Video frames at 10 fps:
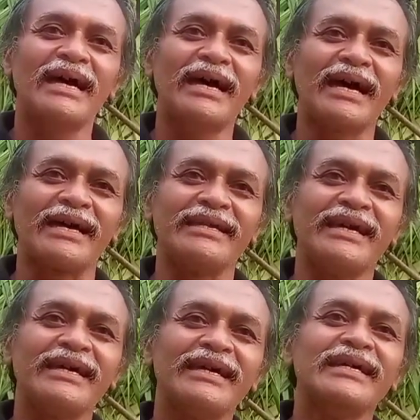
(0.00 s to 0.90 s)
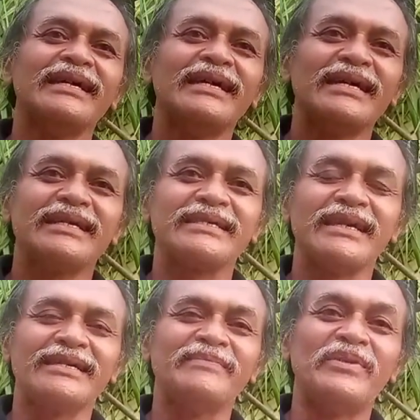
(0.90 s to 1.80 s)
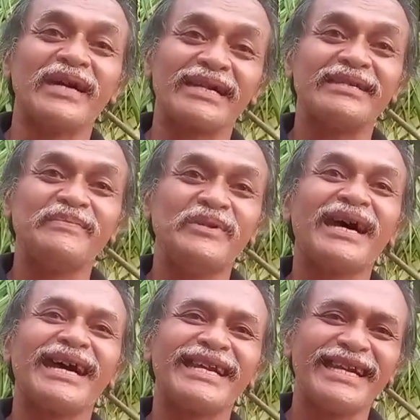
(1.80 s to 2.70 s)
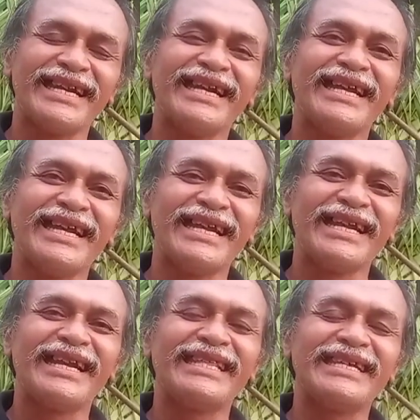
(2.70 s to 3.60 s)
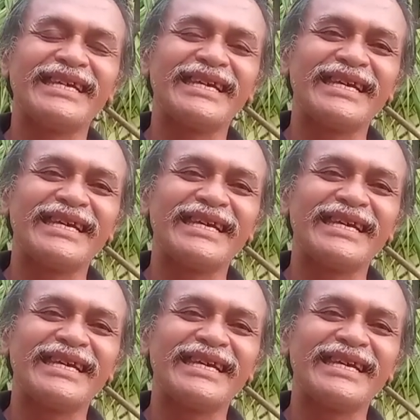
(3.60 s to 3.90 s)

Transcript: akhirnya setelah dibongkar dibuang kan hmm. nanti